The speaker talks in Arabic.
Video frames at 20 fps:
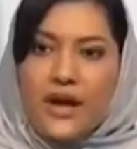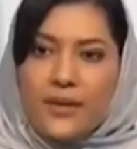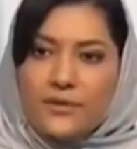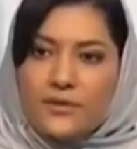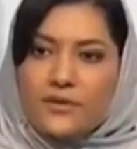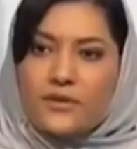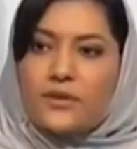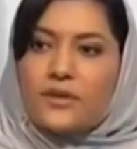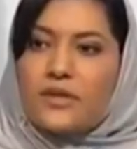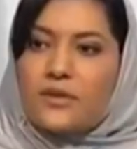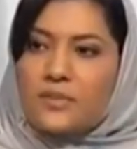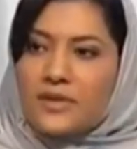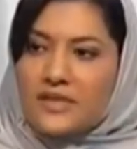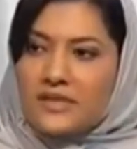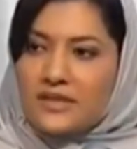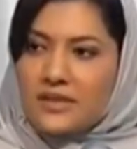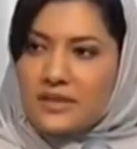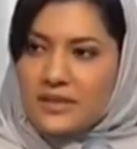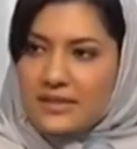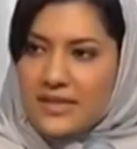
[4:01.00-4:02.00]
ومن
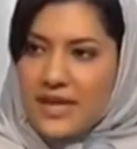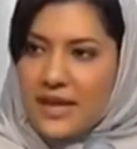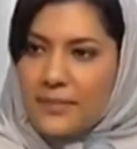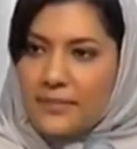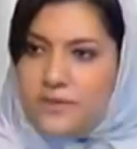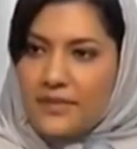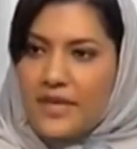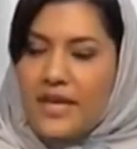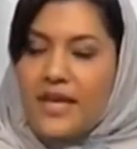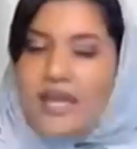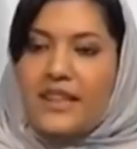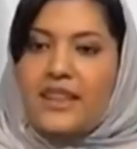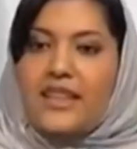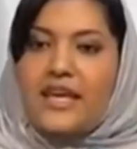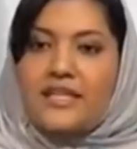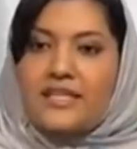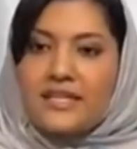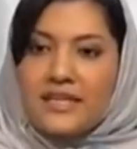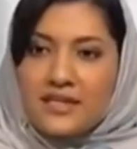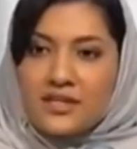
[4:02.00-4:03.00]
مركزها الحادي
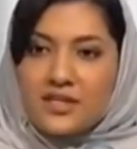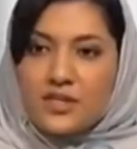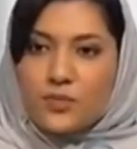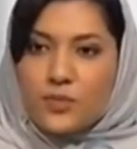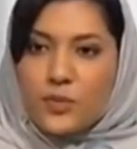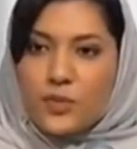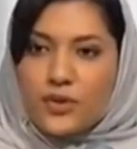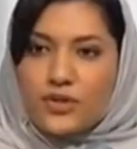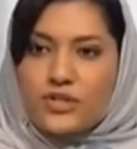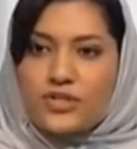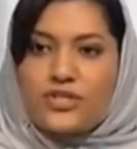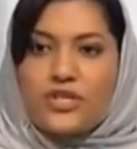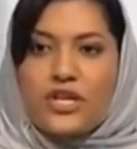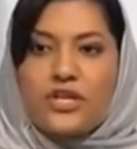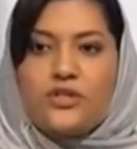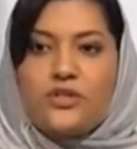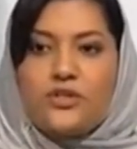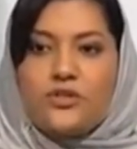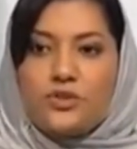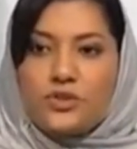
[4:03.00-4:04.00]
والثلاثين في قائمة
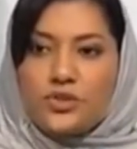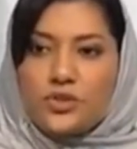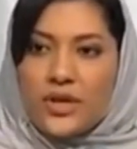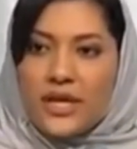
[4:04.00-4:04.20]
فوربس